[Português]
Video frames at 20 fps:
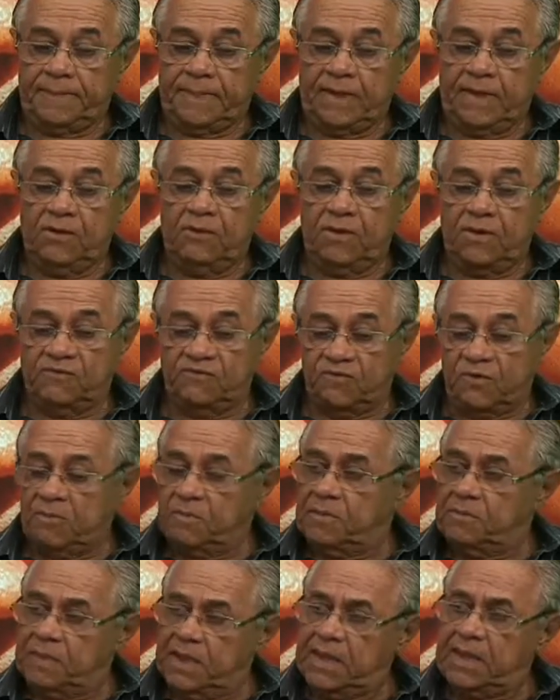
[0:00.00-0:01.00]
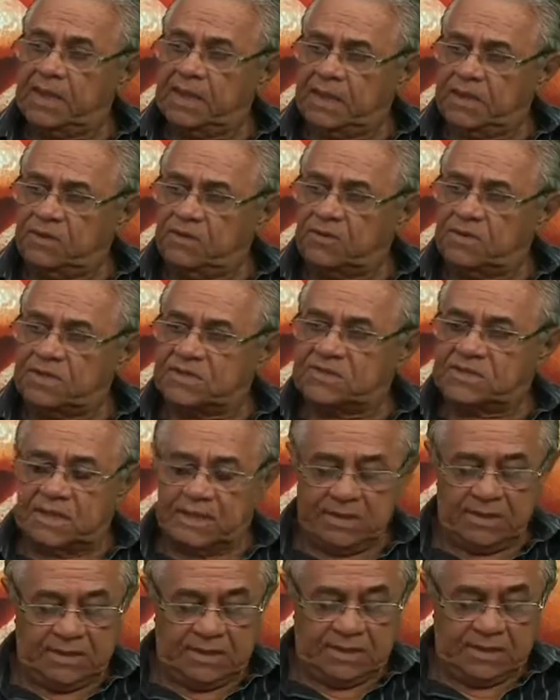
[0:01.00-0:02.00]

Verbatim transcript: de uma forma bem carinhosa,